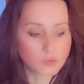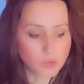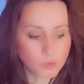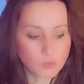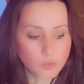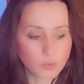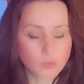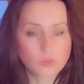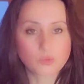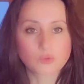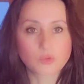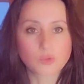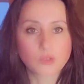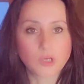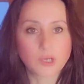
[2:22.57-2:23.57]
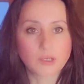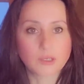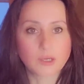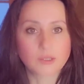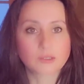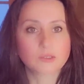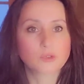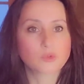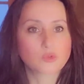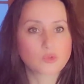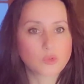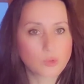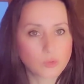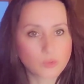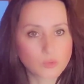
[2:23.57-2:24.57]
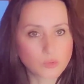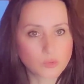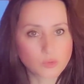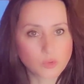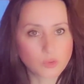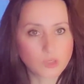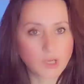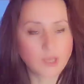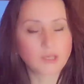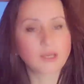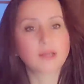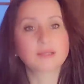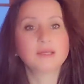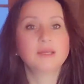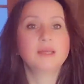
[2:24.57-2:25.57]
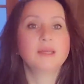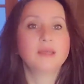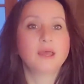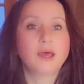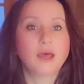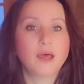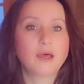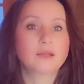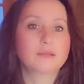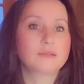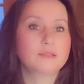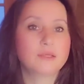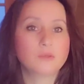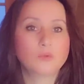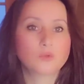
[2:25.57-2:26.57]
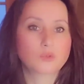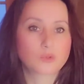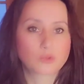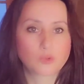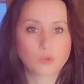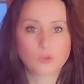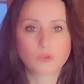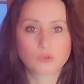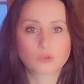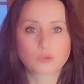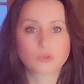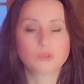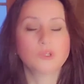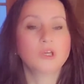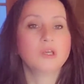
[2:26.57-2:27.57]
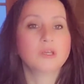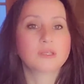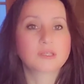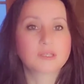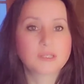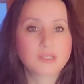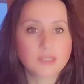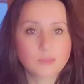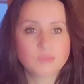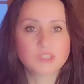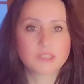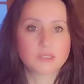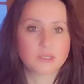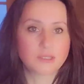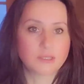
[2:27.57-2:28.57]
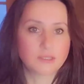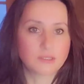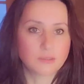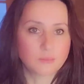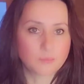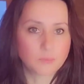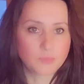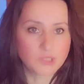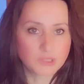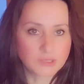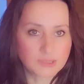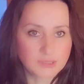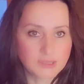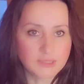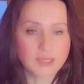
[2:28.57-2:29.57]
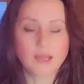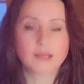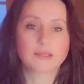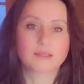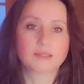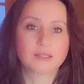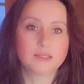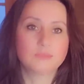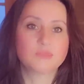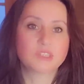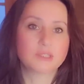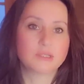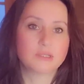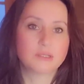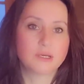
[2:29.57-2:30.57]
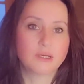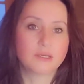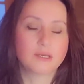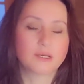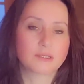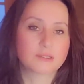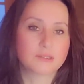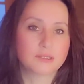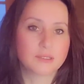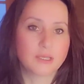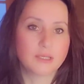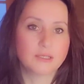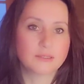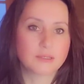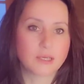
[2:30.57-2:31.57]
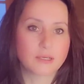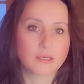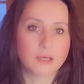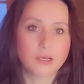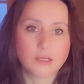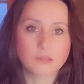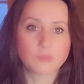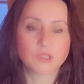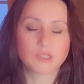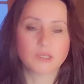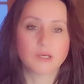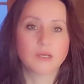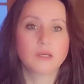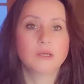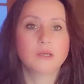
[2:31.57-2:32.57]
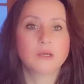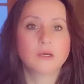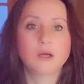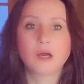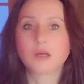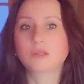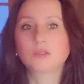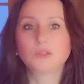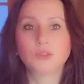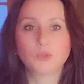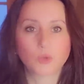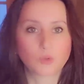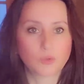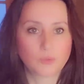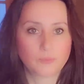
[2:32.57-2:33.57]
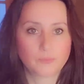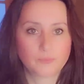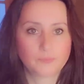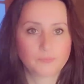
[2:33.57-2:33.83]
Çok korkunç olaylar, çok üzücü olaylar her ne olursa olsun kimsenin bir diğer kimsenin hayatını elinden almaya hakkı yok.